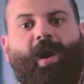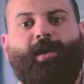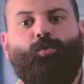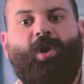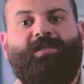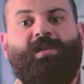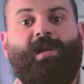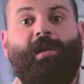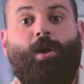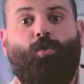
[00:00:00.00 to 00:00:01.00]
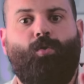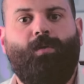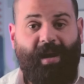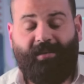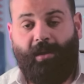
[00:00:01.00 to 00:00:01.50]
هو انه يتسلقه
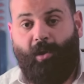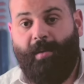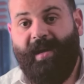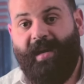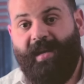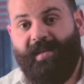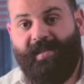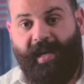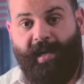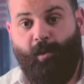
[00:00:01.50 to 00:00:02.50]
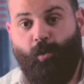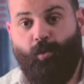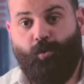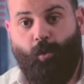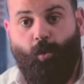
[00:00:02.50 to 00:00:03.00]
بعض العلماء
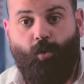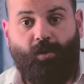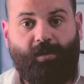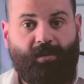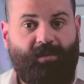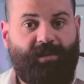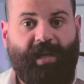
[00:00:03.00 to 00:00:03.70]
سجلوا ظهور